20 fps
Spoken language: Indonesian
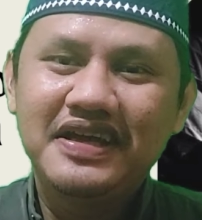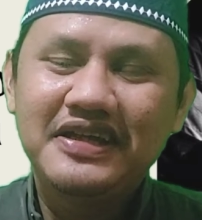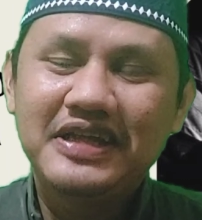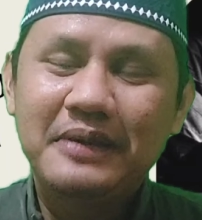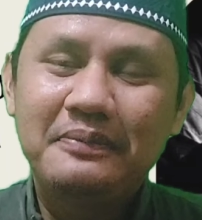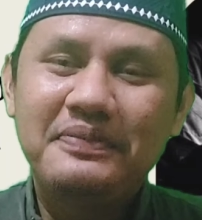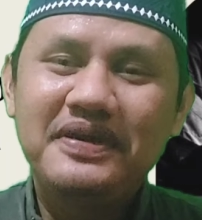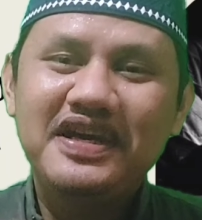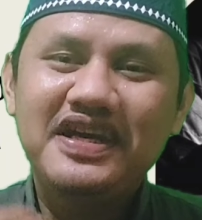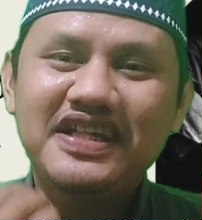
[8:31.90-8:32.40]

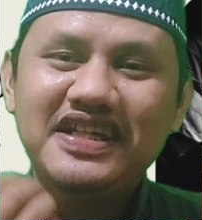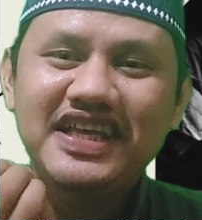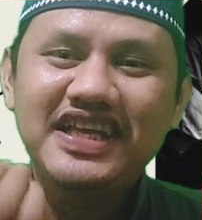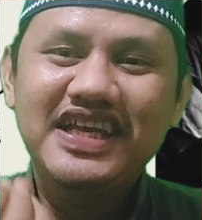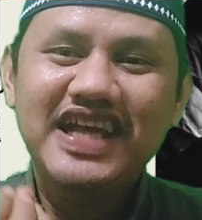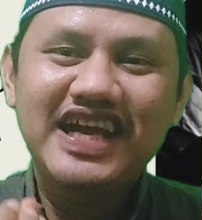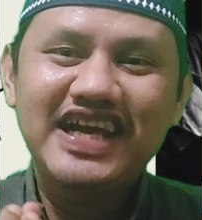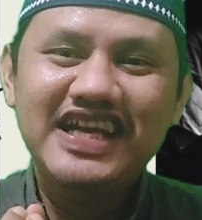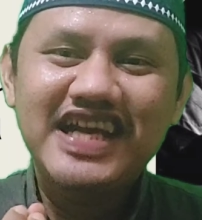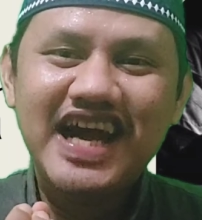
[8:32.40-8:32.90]
Tapi
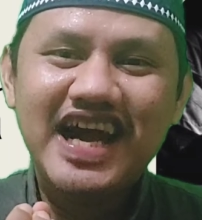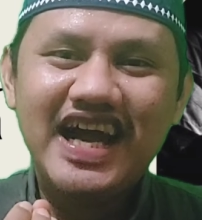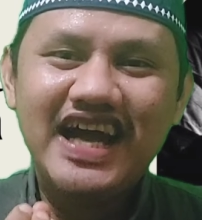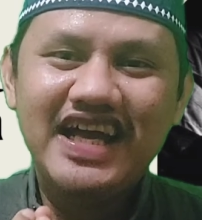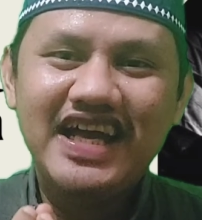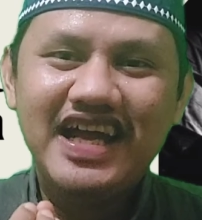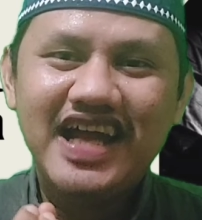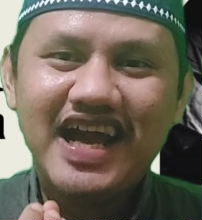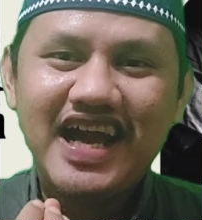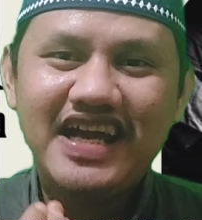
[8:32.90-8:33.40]
ketika di
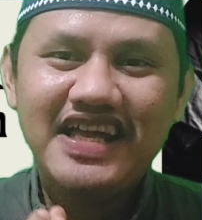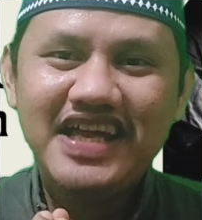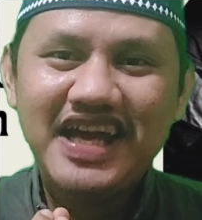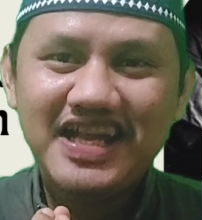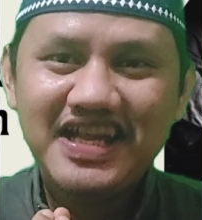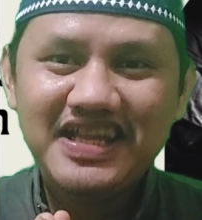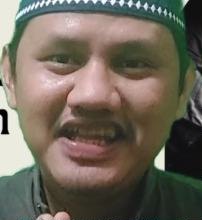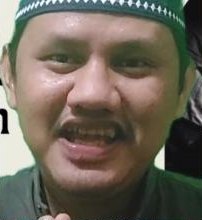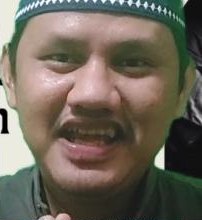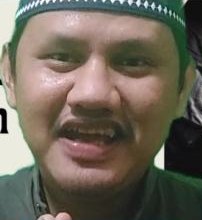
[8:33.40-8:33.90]
akhir
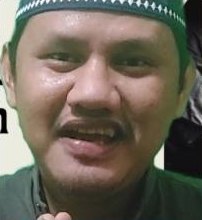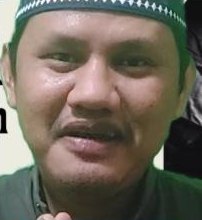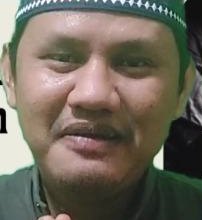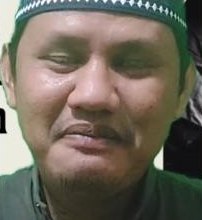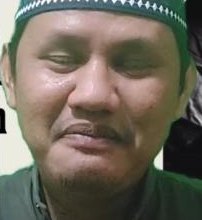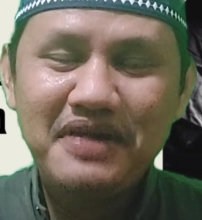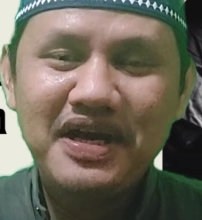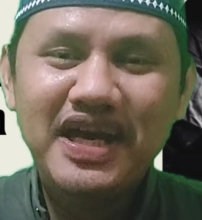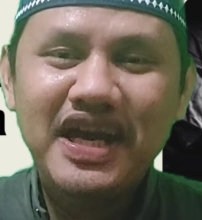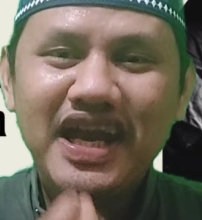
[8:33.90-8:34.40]
hayatnya
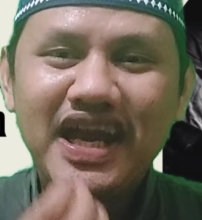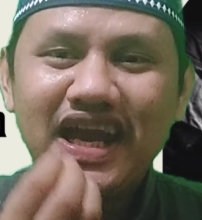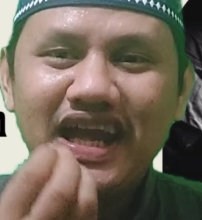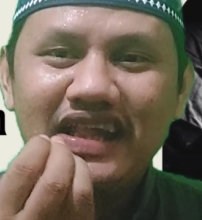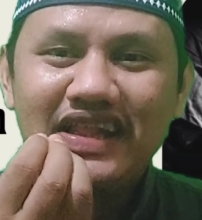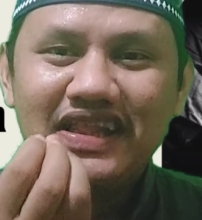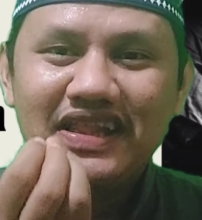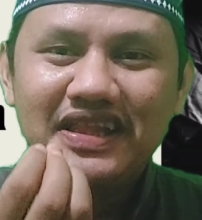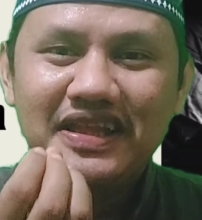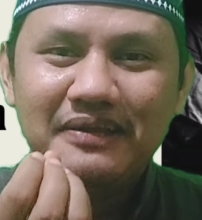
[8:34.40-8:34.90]

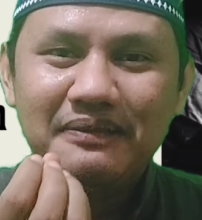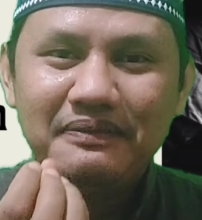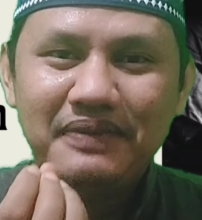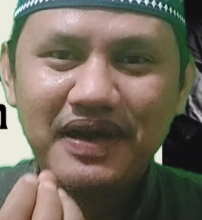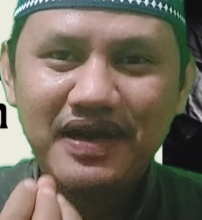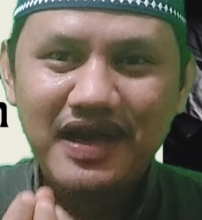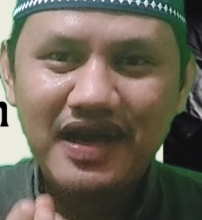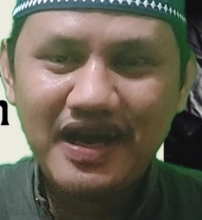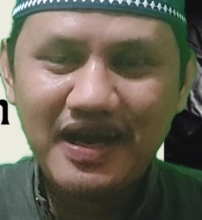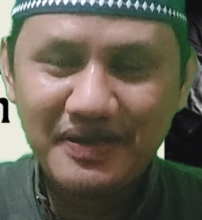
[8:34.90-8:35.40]
mengingat
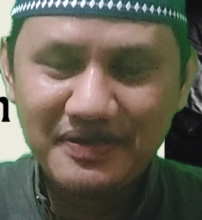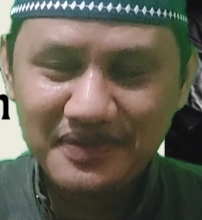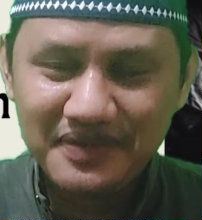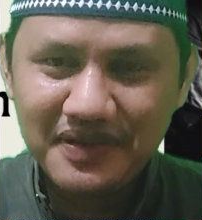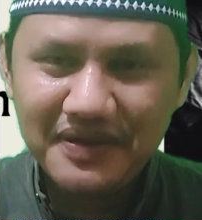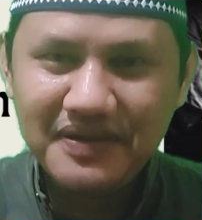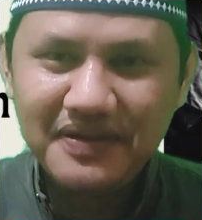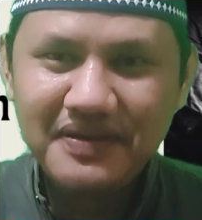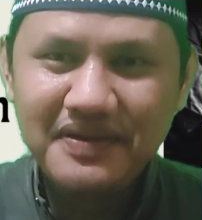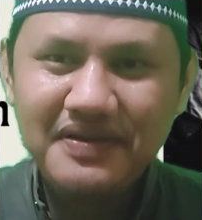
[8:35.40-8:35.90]
kepada
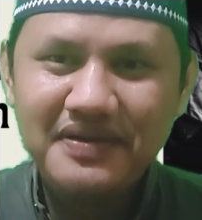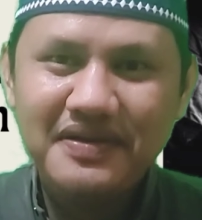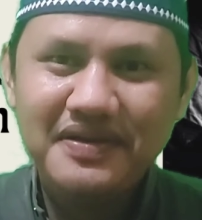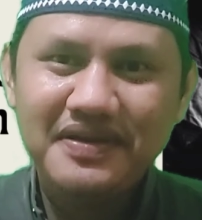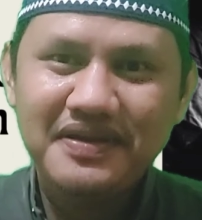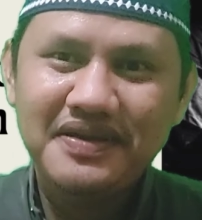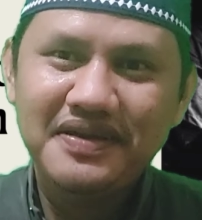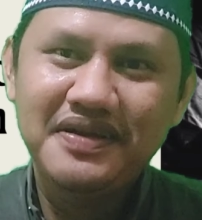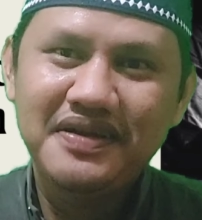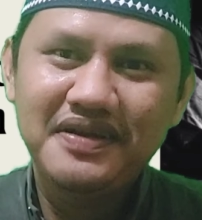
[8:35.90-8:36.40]
Allah
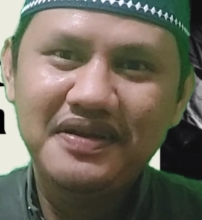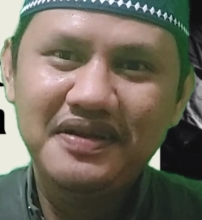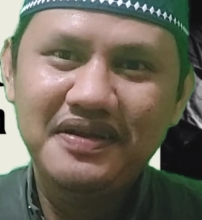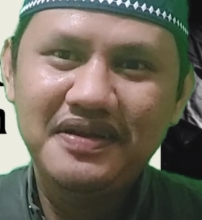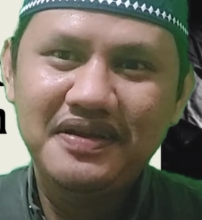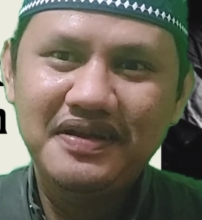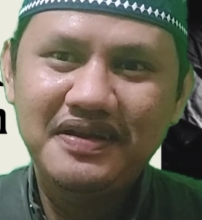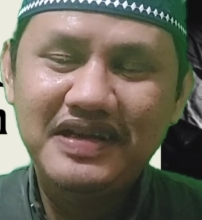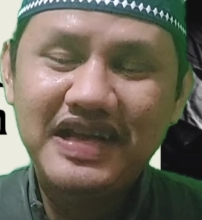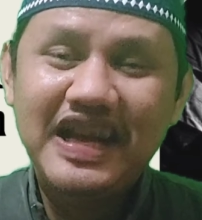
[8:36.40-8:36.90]

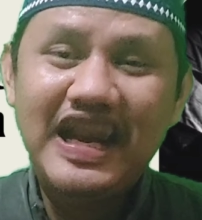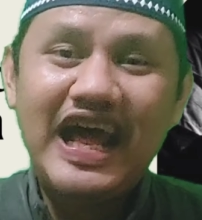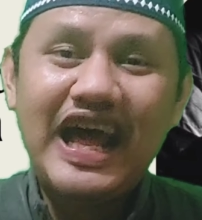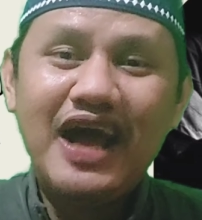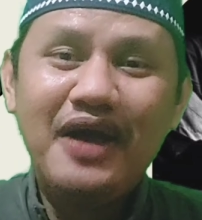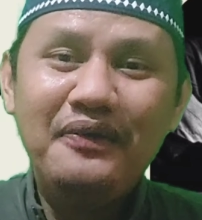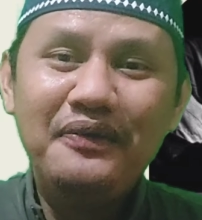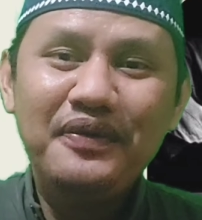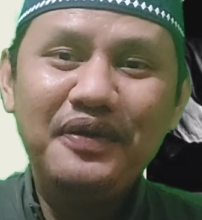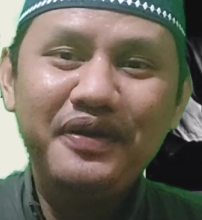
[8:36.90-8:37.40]
dan
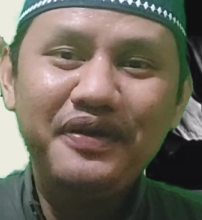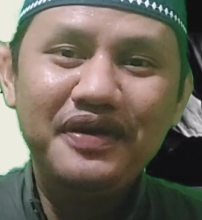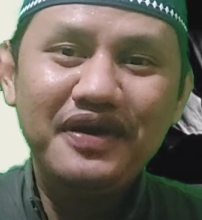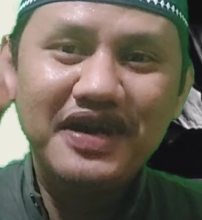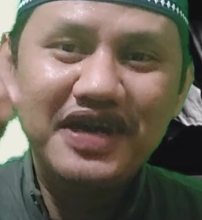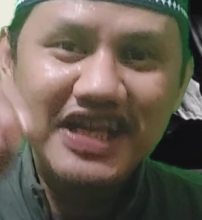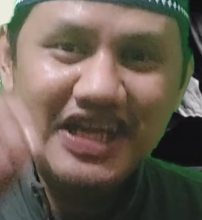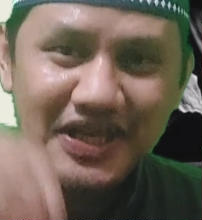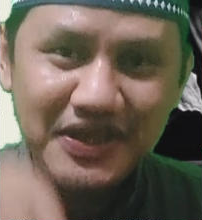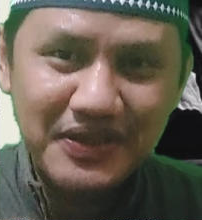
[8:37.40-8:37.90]

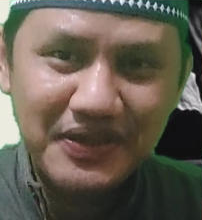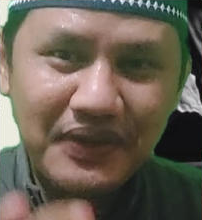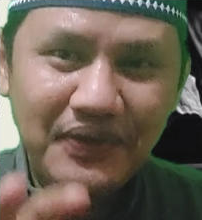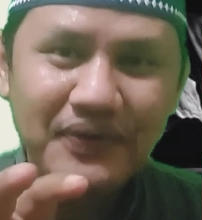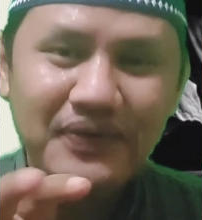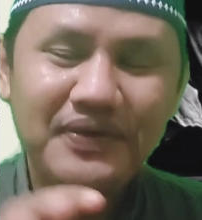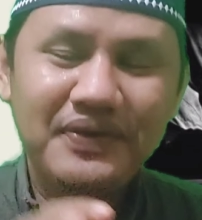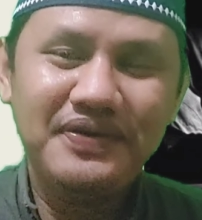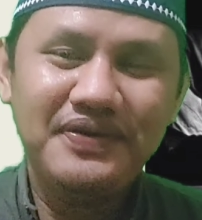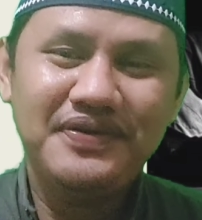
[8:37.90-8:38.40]
Allah
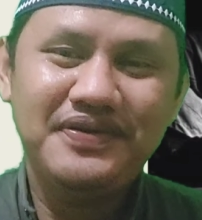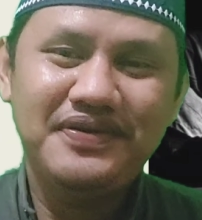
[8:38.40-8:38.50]
ridho